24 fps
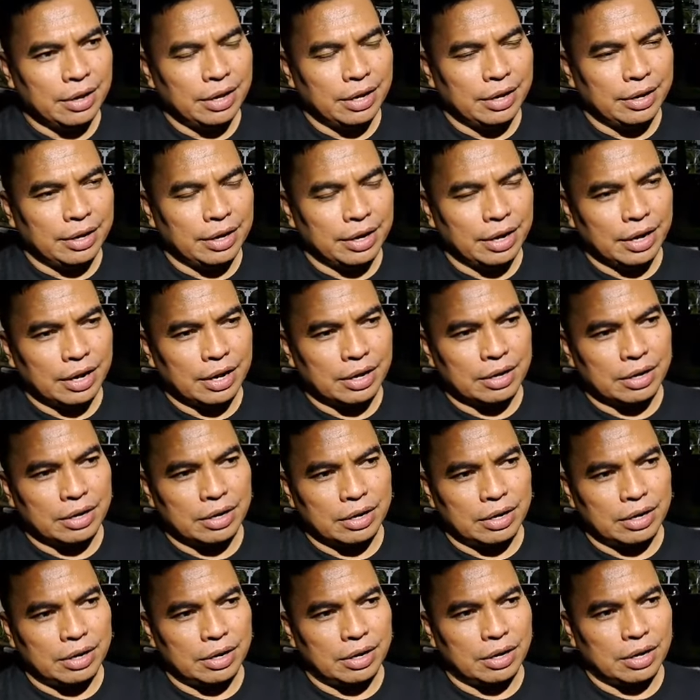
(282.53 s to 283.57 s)
yang
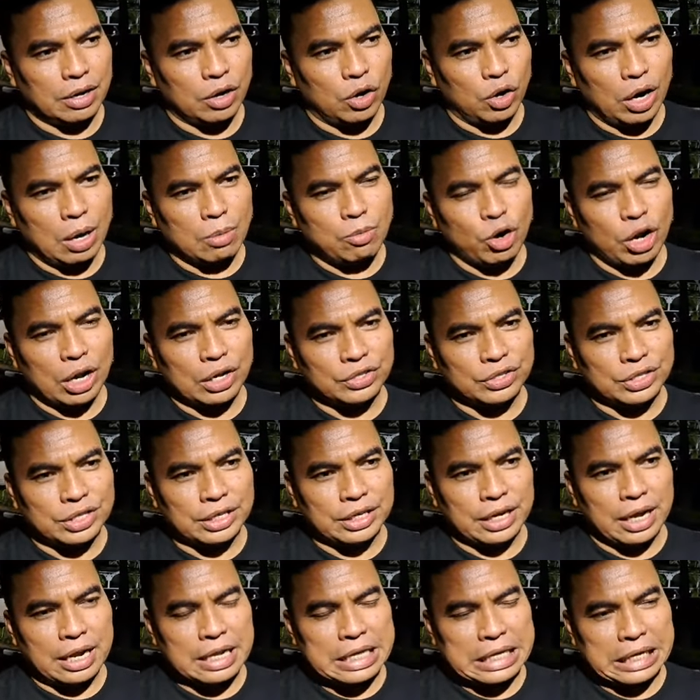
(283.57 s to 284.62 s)
uh,
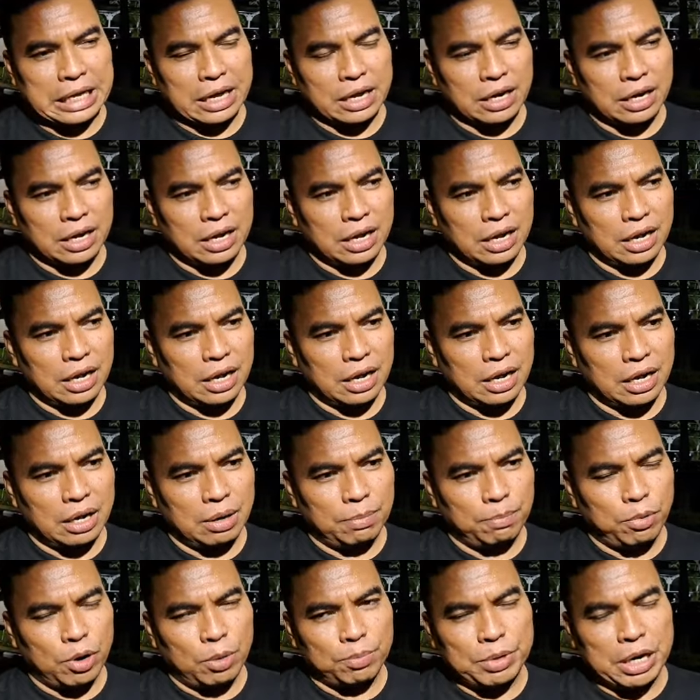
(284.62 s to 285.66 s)
kolaborasi antara
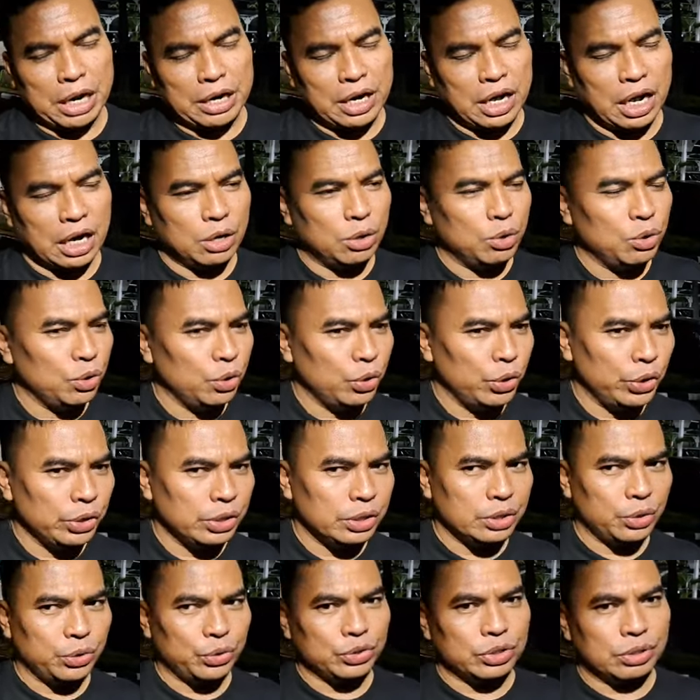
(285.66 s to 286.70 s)
pop dan dangdut
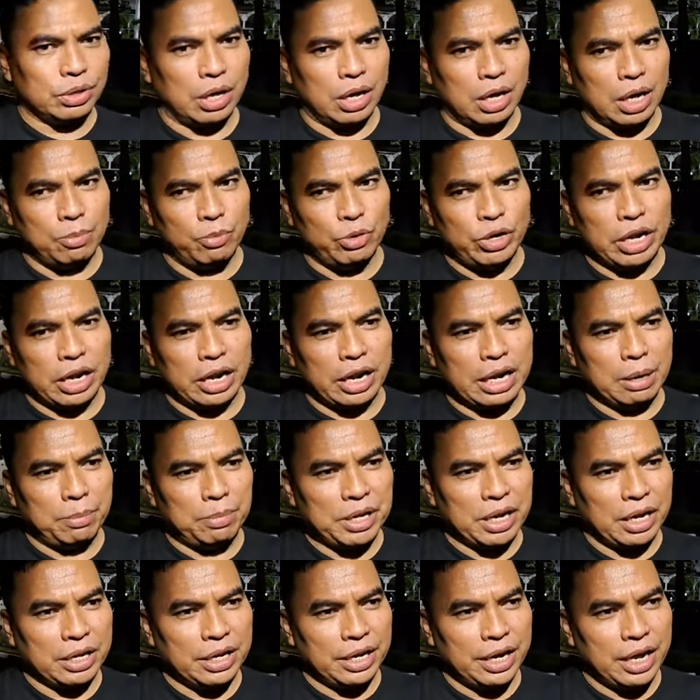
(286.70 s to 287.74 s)
terus uh, kemudian ada
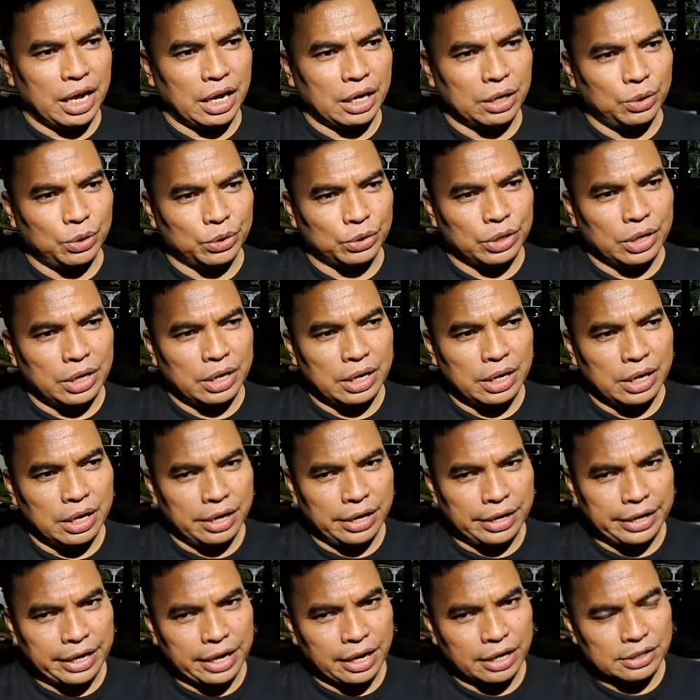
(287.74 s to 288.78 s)
penyanyi dangdut
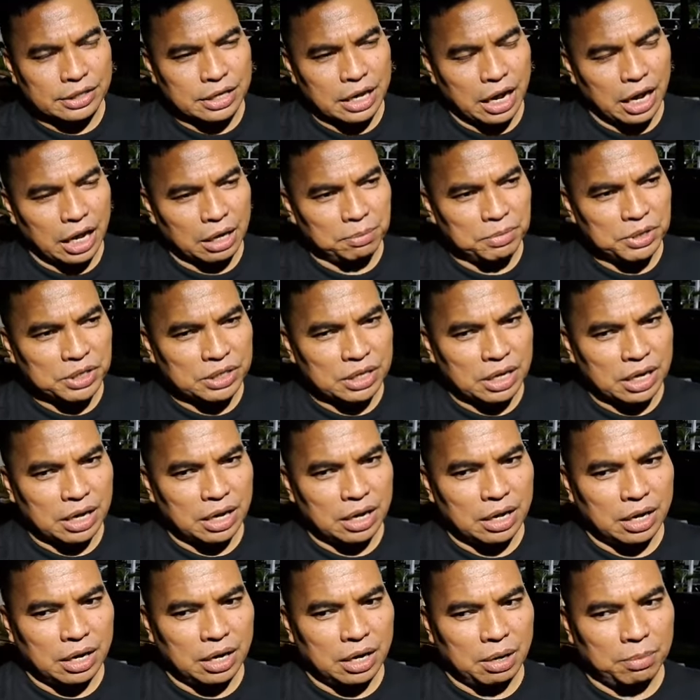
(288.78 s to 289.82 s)
yang sangat
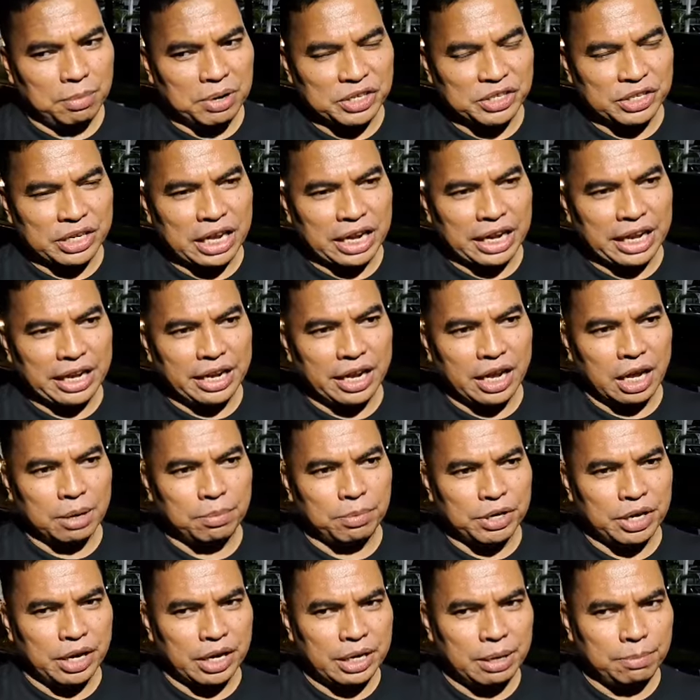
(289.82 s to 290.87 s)
bisa uh, bersinergi dengan
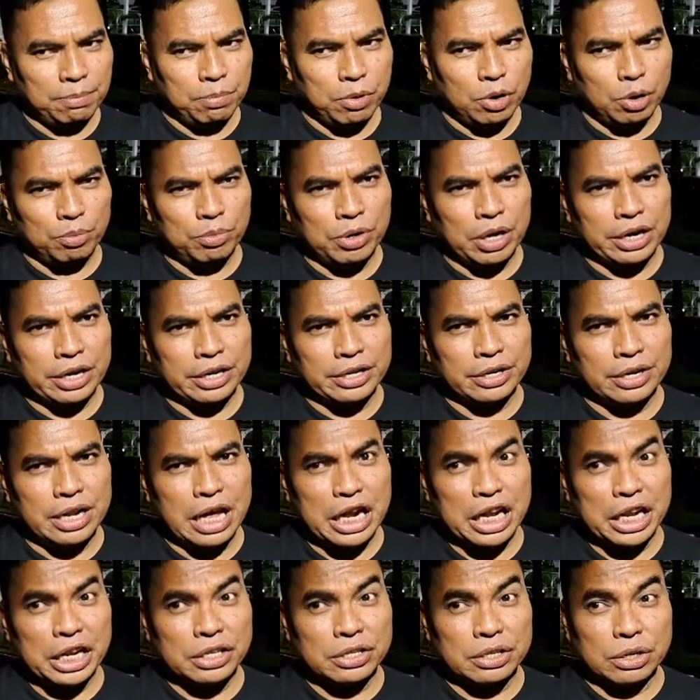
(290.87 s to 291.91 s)
penyanyi pop dari
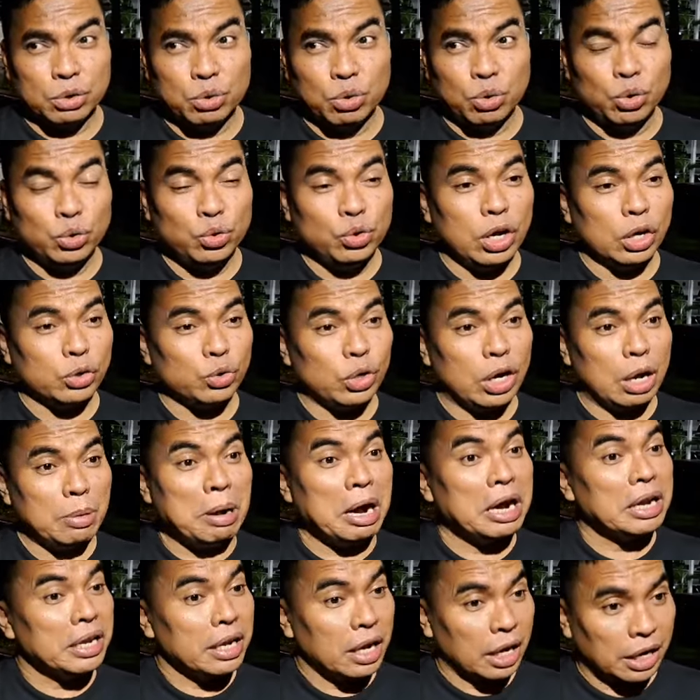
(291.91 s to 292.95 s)
dari dulu juga sudah
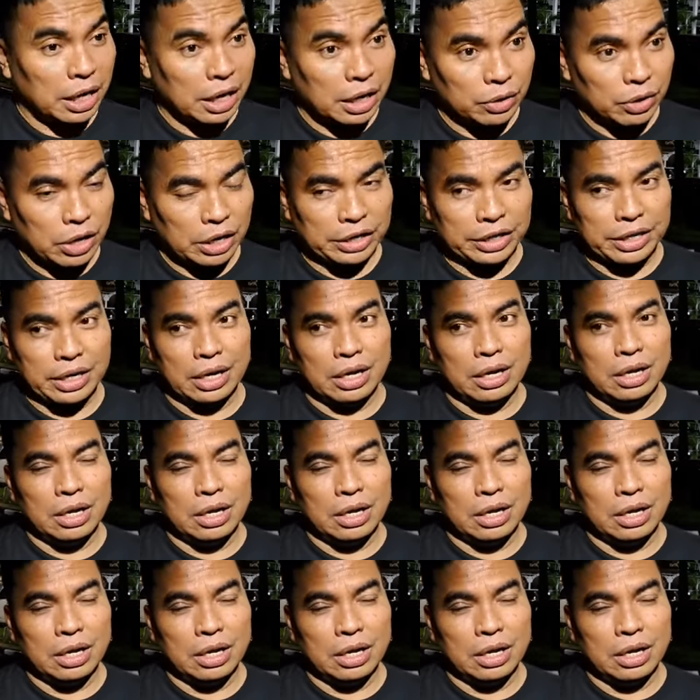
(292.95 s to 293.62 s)
banyak artinya